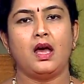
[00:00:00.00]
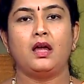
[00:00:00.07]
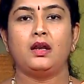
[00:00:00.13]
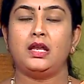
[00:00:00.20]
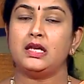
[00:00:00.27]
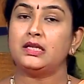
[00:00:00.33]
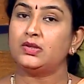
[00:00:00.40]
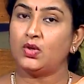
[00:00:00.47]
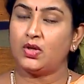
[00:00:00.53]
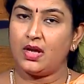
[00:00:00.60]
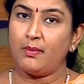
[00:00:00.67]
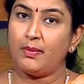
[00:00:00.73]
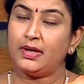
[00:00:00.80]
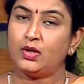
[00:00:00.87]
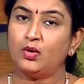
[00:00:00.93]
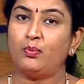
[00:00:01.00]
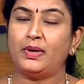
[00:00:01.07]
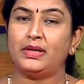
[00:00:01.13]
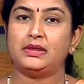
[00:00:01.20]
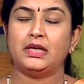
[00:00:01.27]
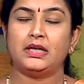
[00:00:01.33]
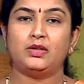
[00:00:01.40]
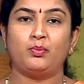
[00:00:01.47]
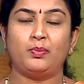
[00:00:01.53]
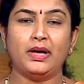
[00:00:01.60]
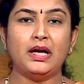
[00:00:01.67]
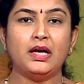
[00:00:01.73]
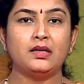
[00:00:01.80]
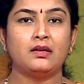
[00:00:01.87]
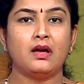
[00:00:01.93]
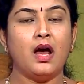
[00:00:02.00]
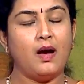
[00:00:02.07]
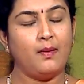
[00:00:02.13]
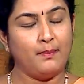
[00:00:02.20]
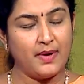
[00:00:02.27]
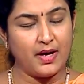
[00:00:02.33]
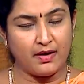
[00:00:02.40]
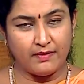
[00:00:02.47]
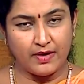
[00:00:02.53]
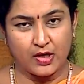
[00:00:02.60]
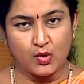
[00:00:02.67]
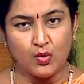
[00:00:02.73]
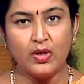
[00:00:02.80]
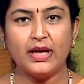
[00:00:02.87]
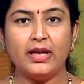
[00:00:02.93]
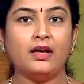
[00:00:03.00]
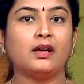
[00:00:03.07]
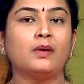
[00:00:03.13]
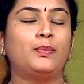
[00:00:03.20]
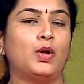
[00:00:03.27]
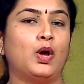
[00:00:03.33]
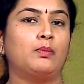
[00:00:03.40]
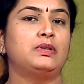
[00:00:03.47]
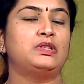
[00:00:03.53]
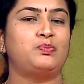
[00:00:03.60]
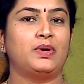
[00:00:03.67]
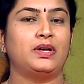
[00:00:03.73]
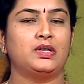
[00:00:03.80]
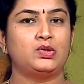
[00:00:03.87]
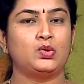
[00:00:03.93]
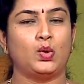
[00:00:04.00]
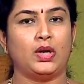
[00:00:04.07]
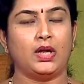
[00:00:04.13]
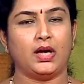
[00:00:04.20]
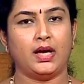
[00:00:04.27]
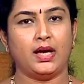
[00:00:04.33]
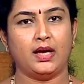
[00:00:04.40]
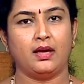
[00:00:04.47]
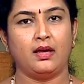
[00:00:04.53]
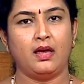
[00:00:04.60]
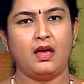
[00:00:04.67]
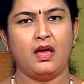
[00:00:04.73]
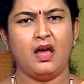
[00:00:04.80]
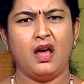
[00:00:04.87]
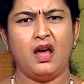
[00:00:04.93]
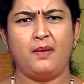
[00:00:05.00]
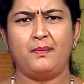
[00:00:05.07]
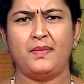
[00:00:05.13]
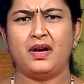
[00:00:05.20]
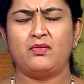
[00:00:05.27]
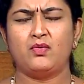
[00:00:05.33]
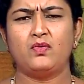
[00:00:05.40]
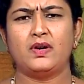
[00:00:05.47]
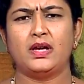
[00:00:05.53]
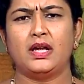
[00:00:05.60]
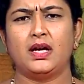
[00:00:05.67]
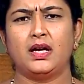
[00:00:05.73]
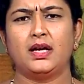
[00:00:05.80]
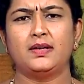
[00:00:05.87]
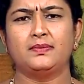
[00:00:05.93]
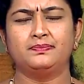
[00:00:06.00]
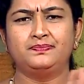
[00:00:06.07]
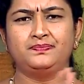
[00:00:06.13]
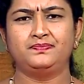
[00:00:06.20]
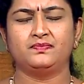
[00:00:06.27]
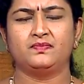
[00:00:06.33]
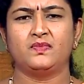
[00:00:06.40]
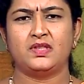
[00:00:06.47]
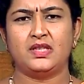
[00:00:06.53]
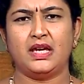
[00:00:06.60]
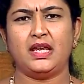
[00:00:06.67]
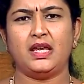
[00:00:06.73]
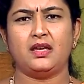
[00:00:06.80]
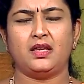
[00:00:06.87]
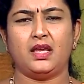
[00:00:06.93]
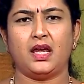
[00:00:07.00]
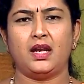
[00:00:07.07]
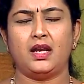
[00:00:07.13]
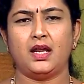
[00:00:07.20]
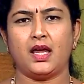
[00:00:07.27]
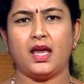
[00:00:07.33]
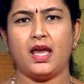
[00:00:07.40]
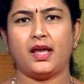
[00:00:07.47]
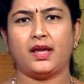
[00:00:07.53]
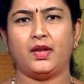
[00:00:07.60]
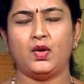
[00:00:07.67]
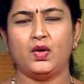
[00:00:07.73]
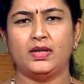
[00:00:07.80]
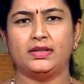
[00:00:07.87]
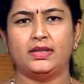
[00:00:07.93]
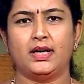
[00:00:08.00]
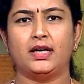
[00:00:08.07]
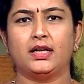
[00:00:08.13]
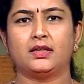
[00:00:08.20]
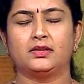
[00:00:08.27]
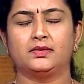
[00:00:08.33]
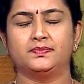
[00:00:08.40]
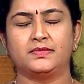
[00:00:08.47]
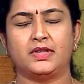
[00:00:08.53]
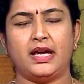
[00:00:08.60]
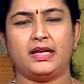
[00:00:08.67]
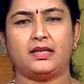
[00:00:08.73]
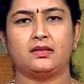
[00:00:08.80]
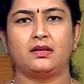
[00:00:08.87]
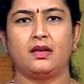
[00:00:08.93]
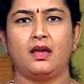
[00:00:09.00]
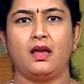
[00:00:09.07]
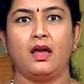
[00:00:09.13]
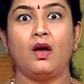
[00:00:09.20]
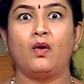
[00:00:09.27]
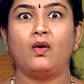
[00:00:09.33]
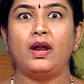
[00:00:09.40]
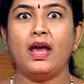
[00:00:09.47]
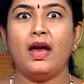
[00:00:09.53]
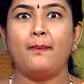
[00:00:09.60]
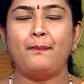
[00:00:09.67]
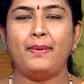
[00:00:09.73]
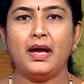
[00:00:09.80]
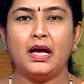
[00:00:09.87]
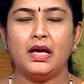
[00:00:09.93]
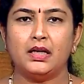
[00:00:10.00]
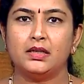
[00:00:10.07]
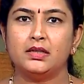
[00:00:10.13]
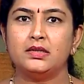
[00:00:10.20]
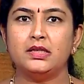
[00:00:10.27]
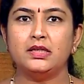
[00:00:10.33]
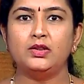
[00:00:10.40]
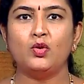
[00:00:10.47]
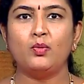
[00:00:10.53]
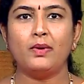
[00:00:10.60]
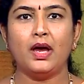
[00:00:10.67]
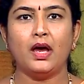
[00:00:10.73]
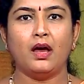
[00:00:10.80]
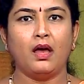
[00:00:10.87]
நீ சொன்னால் மட்டும் பத்தாதுப்பா அம்மாவையும் எனக்கு ப்ராமிஸ் பண்ண சொல்லுங்க அம்மாவும் வராங்க ம் சரி நீ என்ன கேட்குறியோ அது நடக்கும் ரைட் உடனே அப்பா சிந்துமா